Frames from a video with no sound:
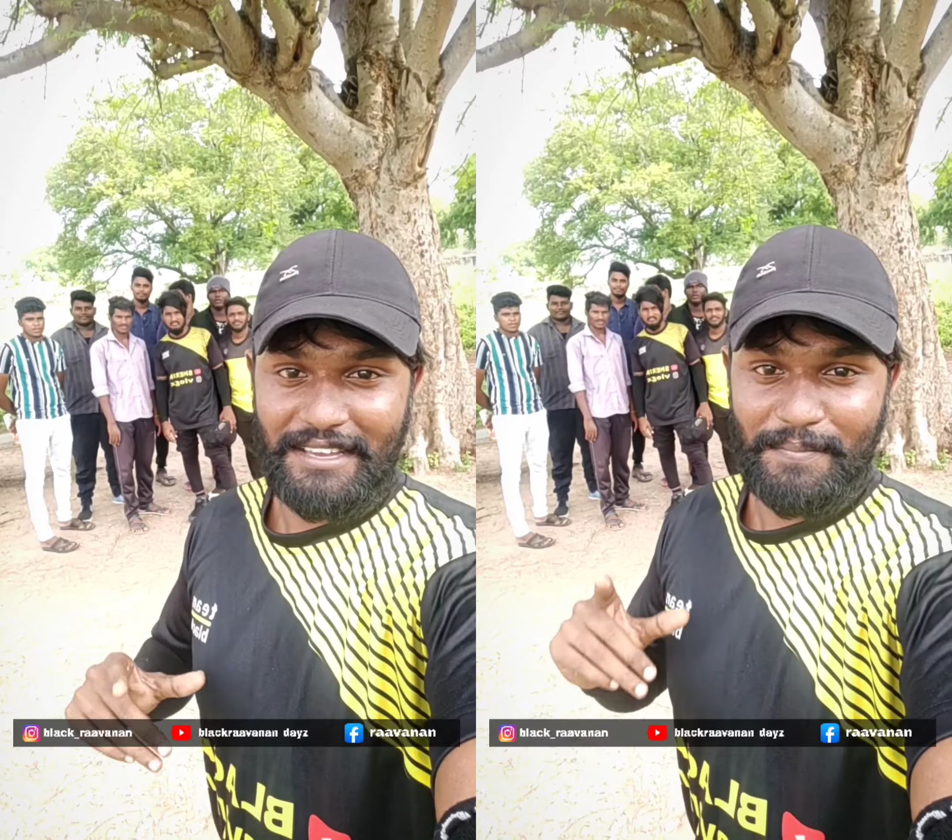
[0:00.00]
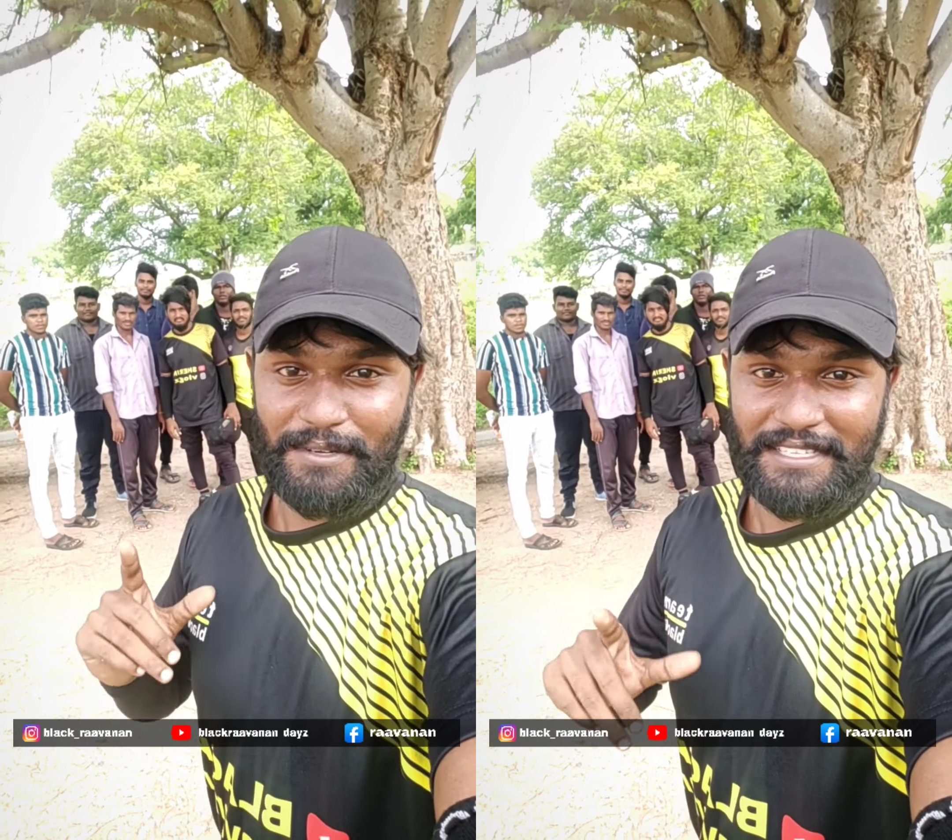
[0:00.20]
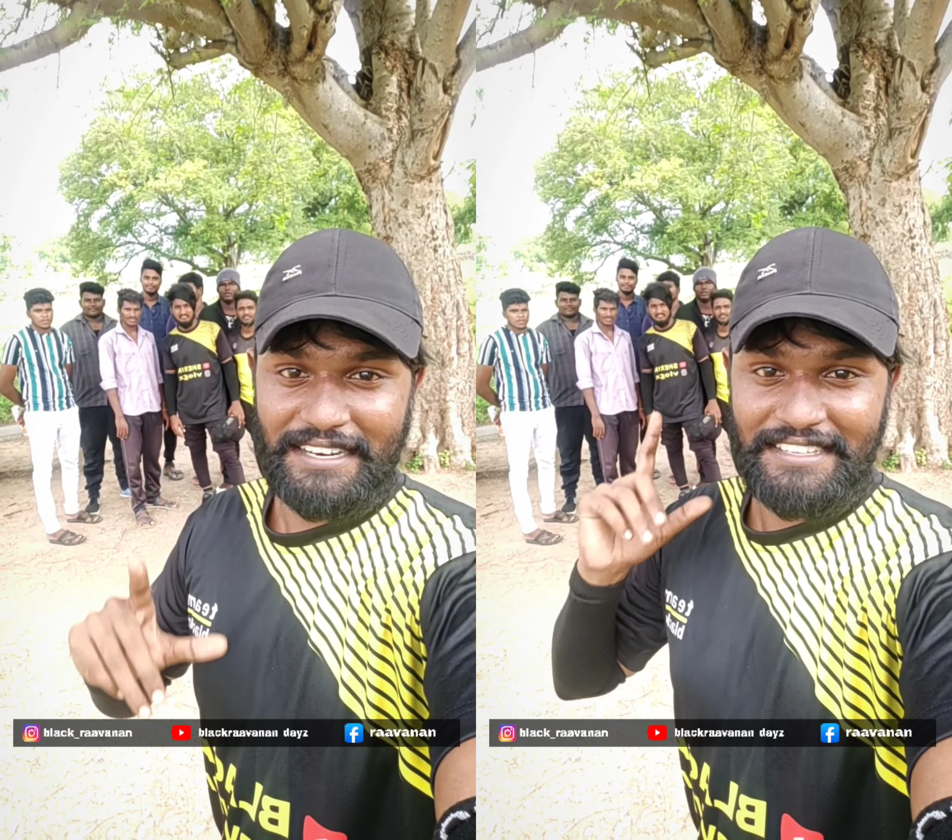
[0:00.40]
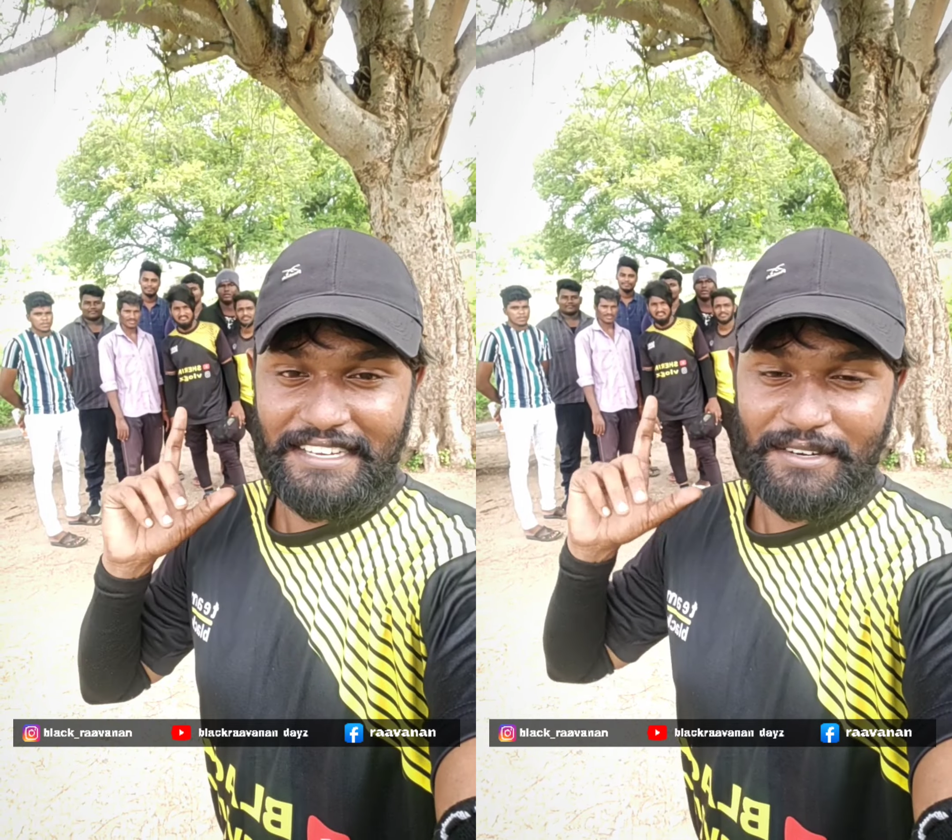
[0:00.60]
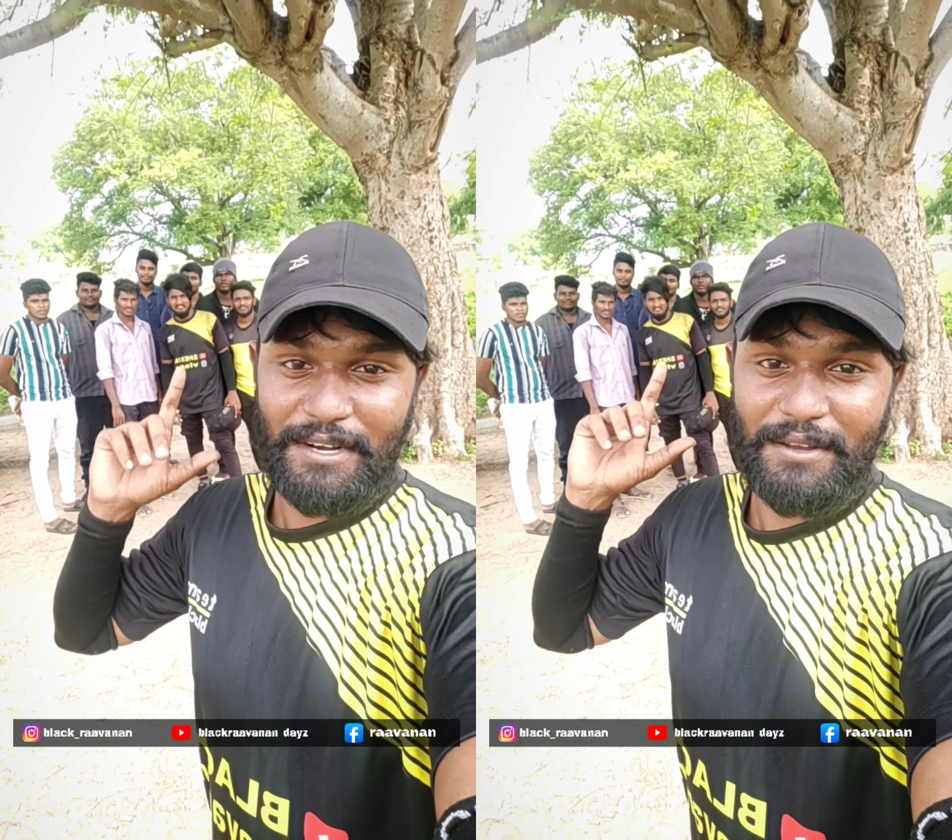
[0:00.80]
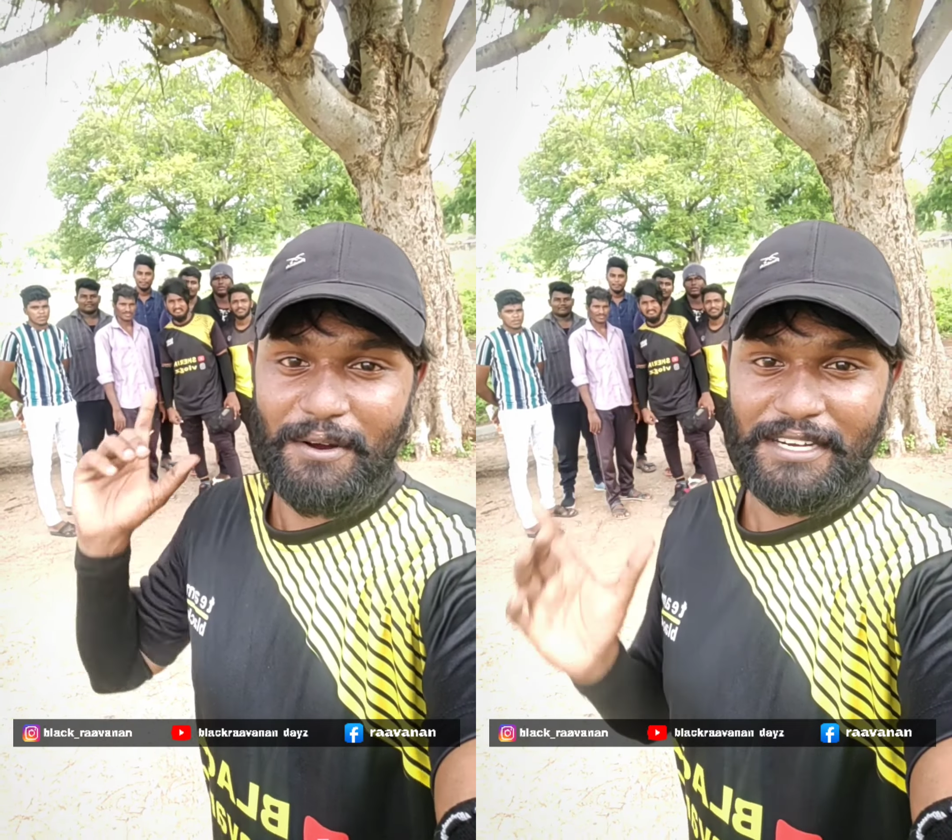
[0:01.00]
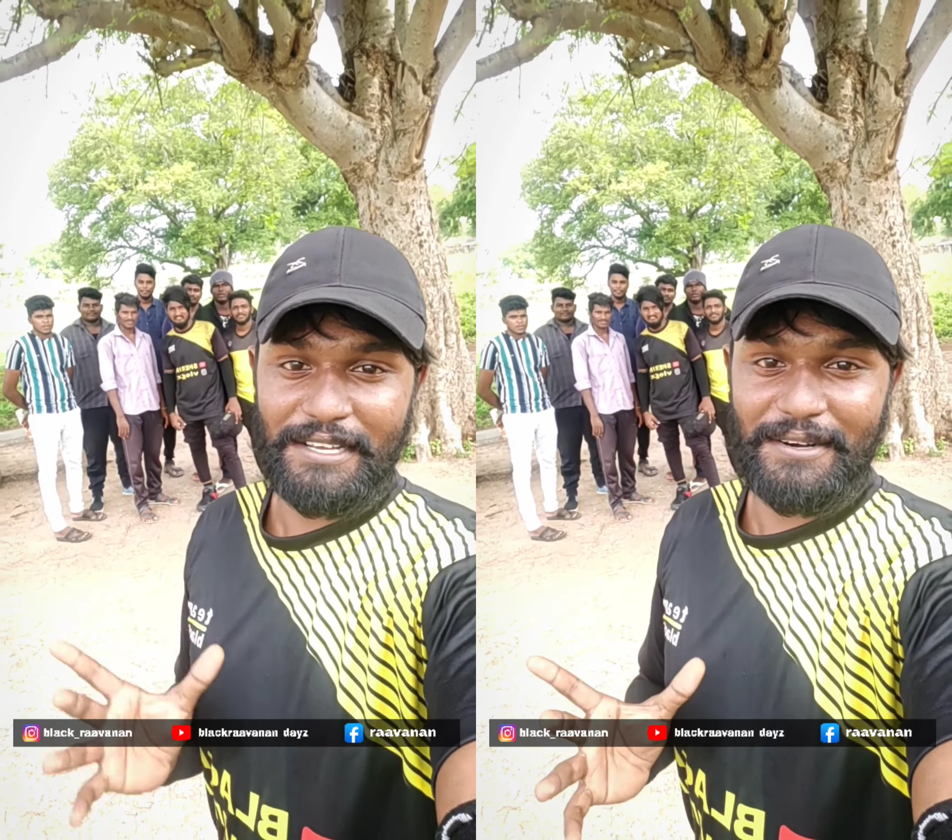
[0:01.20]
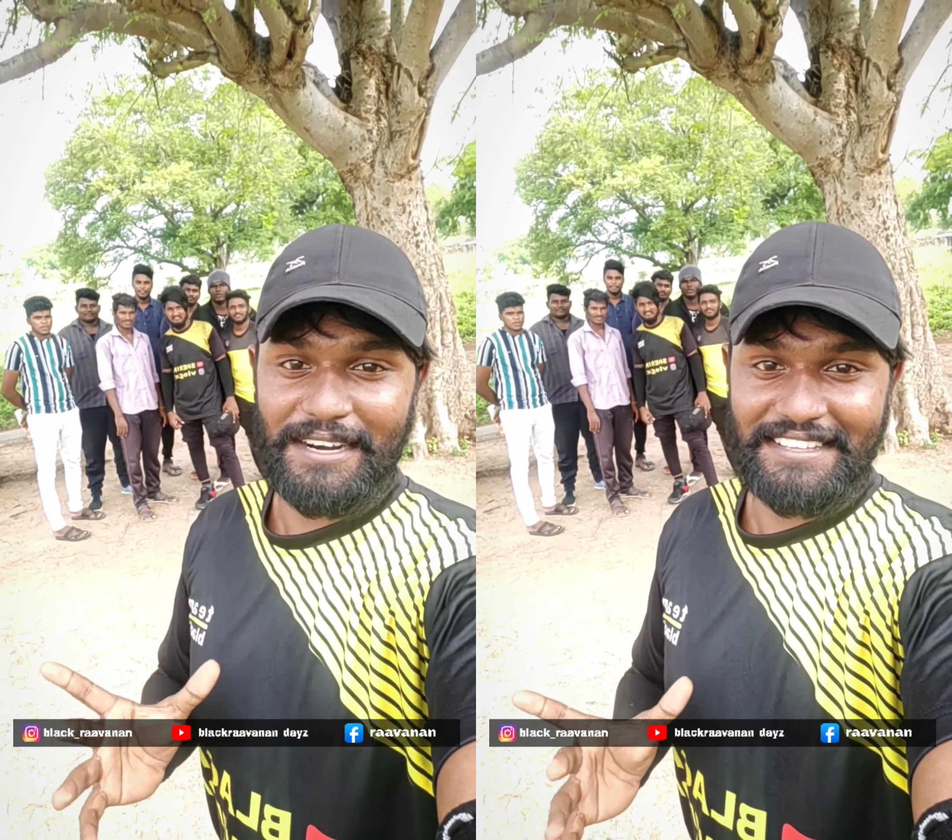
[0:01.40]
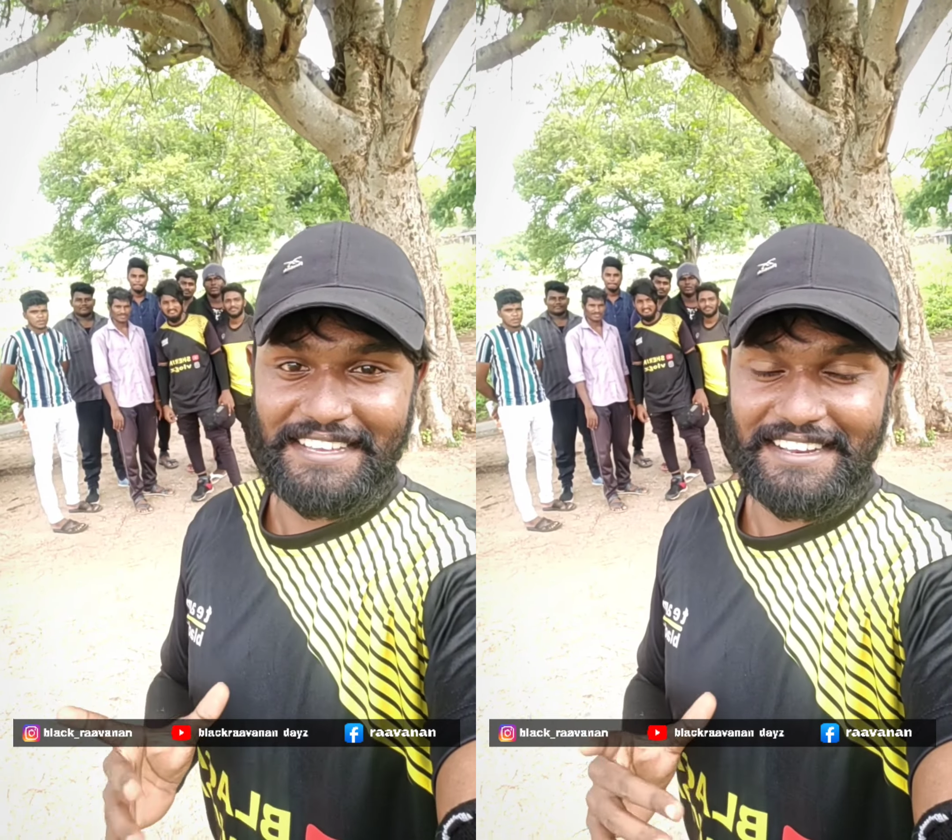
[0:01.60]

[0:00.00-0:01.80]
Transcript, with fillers: இப்போ வந்து ரஞ்சன்குடி கோட்டைக்குள்ளாடி